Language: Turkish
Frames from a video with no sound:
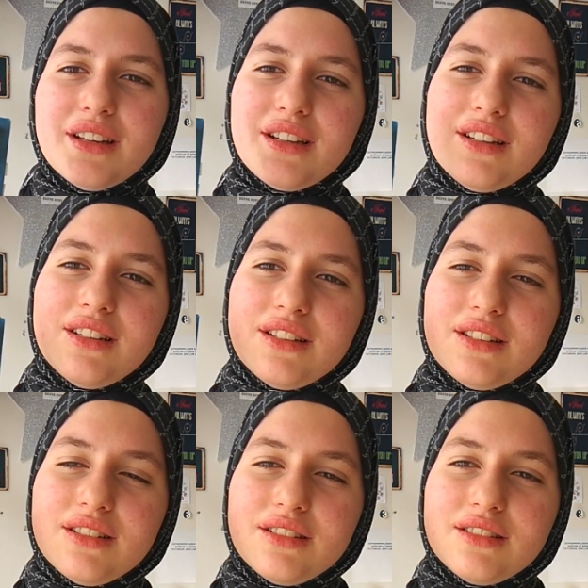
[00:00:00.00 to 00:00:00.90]

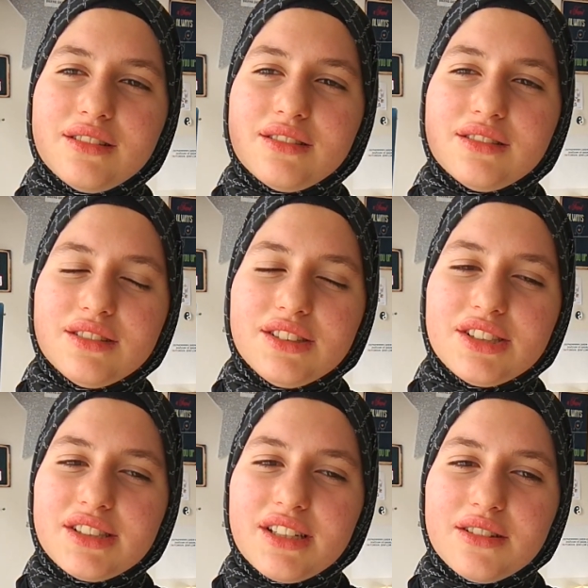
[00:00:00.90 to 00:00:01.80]
ee,
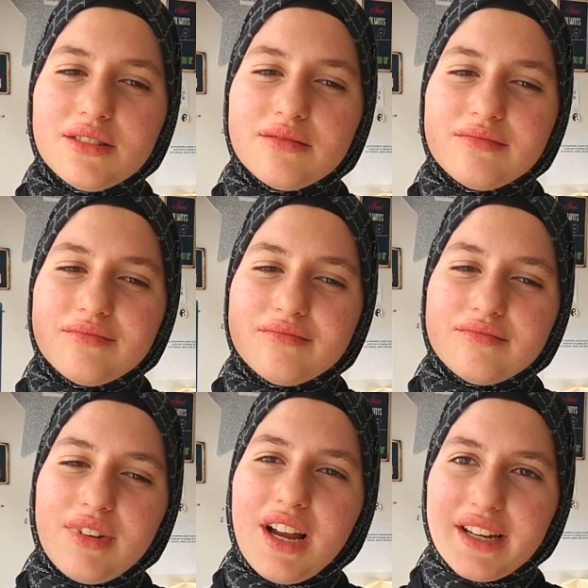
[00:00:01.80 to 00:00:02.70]
işte
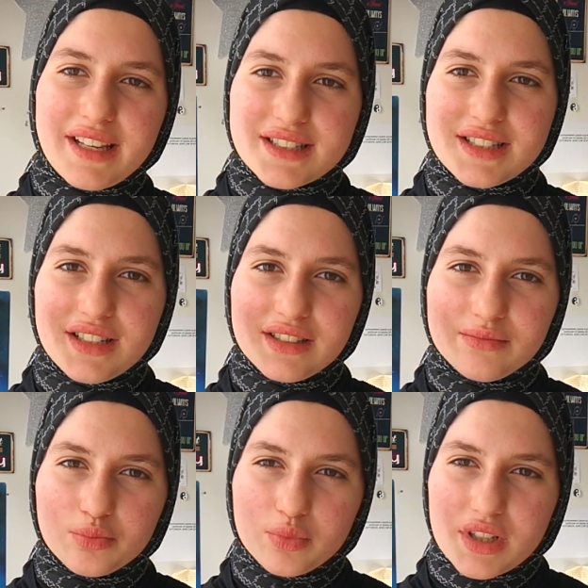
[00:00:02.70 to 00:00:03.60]
herkes de
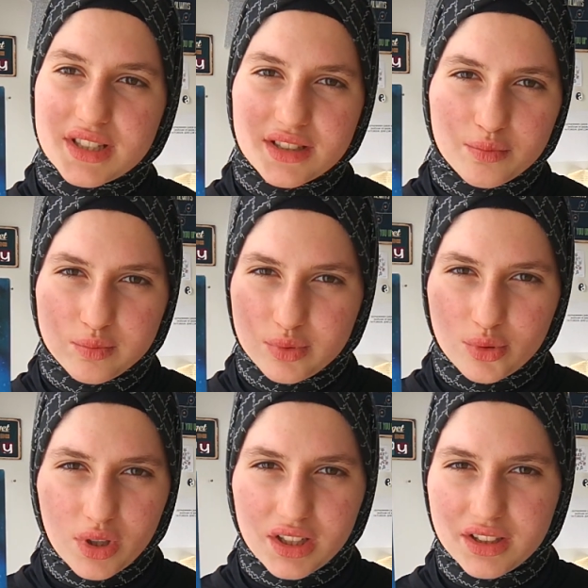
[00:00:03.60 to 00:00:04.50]
aslında bu
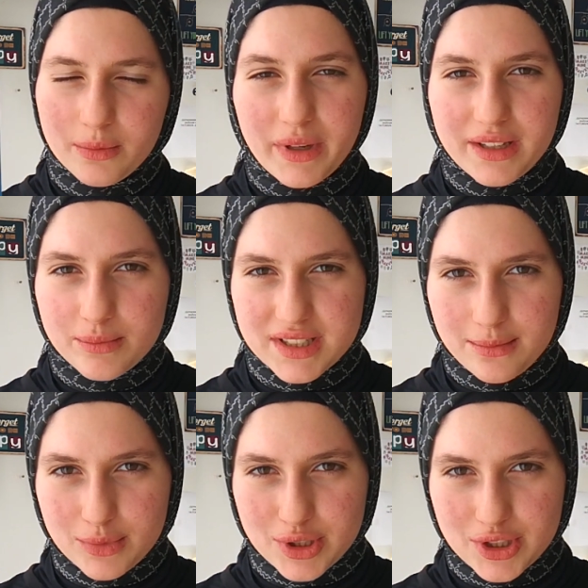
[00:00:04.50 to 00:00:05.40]
kuralları
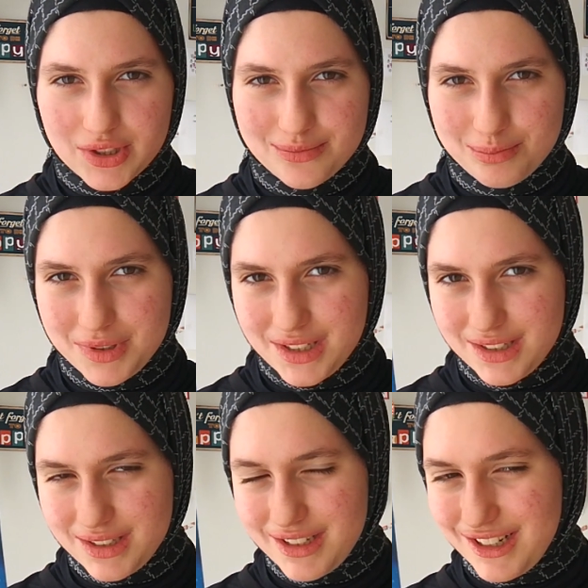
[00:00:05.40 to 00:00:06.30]
benimsemiş.
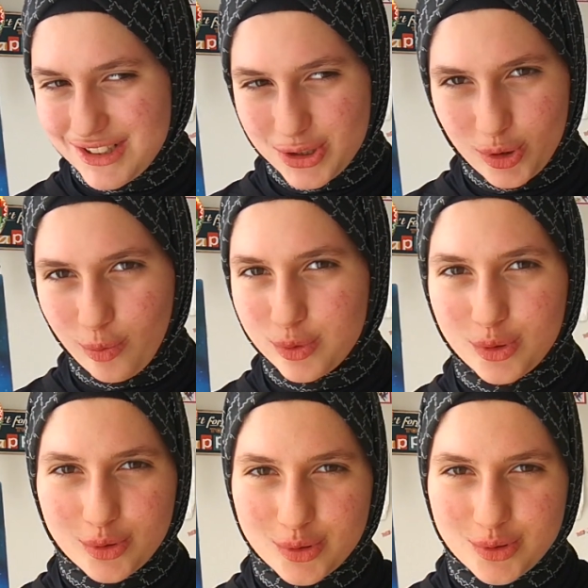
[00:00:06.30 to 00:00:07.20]
Birkaç
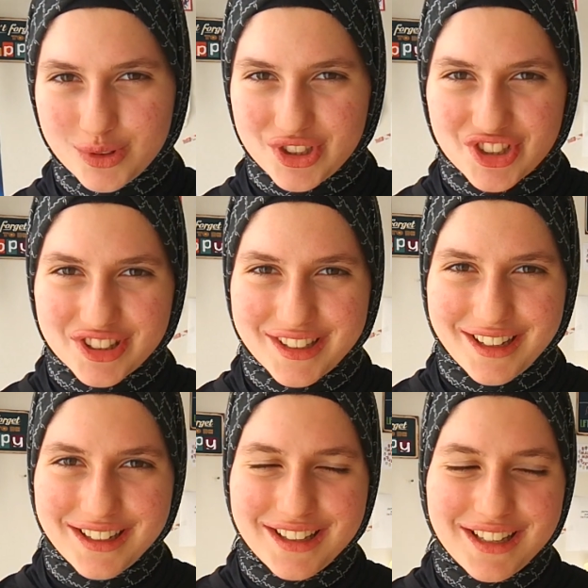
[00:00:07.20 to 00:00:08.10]
topluluk
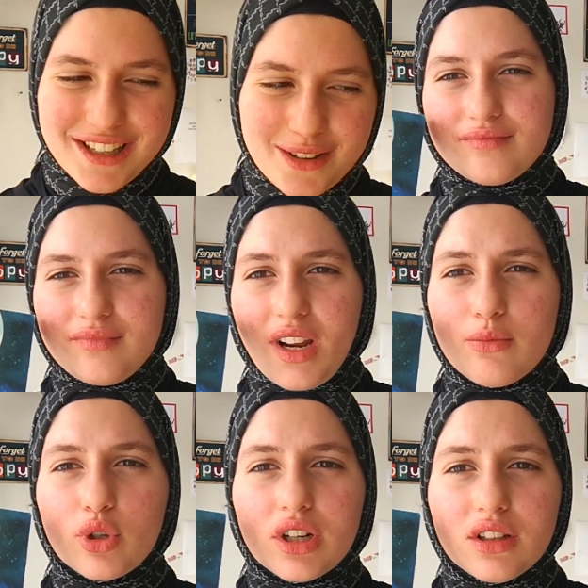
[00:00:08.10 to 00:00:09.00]
dışında.
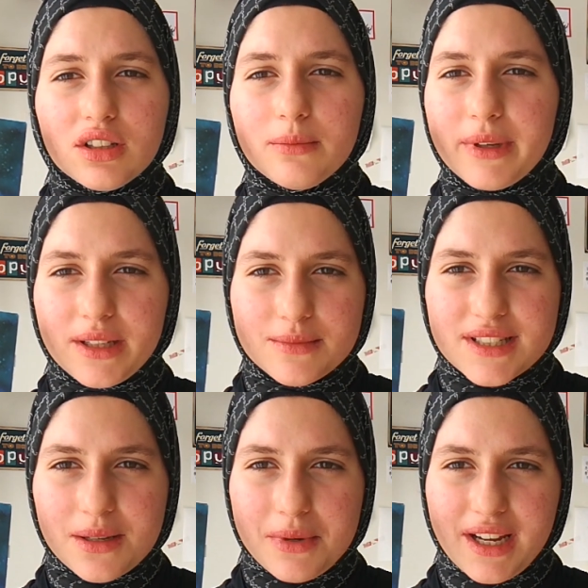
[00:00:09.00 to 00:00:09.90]
Bu kuralları
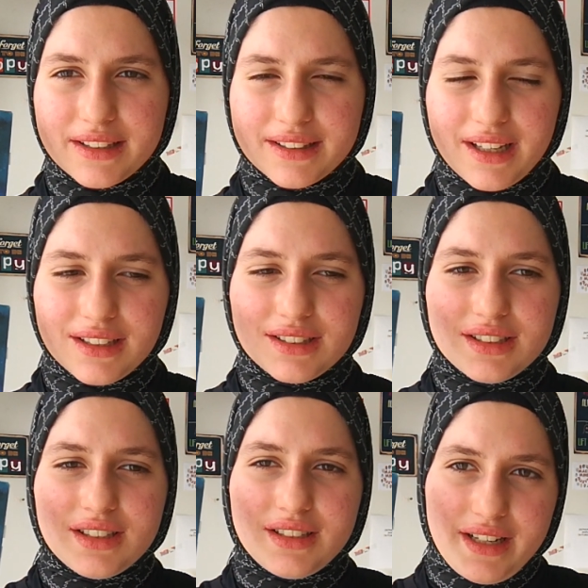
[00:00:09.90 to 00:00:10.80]

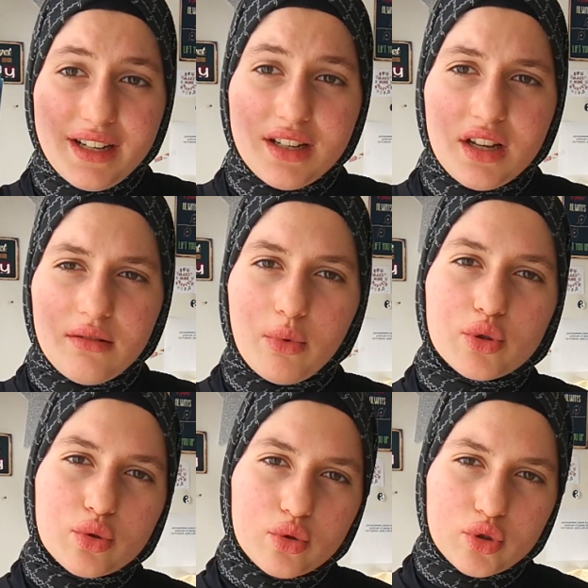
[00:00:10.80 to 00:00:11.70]
benimsemeyenlere
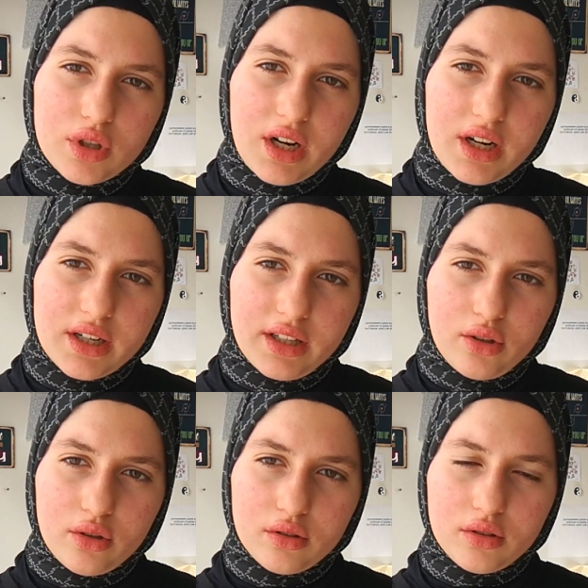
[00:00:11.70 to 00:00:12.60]
bozguncular deniyor.